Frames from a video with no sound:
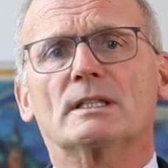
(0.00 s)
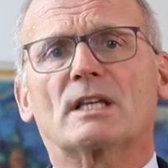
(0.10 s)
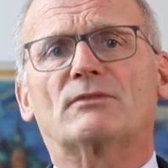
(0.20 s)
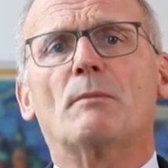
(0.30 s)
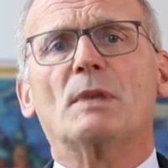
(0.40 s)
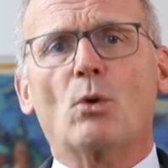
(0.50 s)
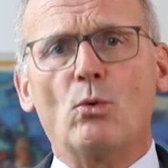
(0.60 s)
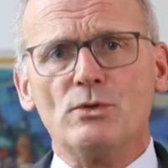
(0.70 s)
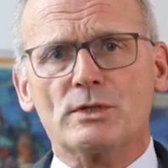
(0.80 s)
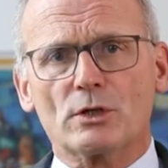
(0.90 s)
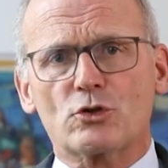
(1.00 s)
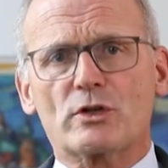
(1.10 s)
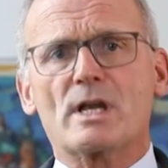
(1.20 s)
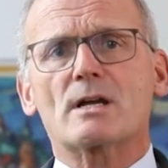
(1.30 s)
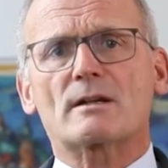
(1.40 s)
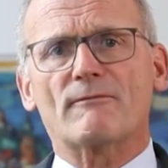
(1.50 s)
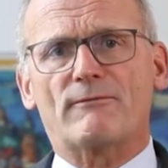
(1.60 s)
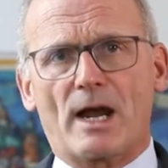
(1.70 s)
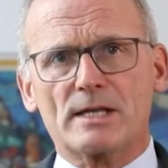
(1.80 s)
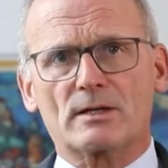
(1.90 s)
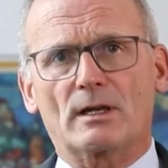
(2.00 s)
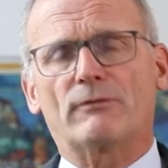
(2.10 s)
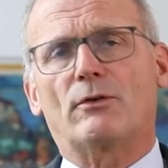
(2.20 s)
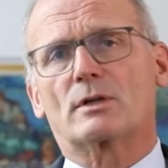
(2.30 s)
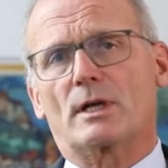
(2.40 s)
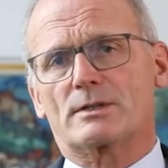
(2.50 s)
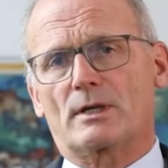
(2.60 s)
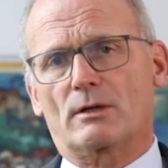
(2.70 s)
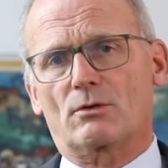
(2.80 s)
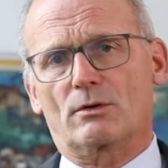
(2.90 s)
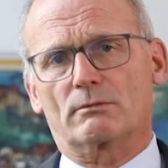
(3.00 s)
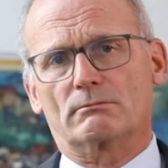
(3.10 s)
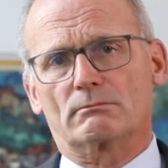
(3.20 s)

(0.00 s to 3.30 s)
dass wir mit unseren Stärken weiter erfolgreich sein können.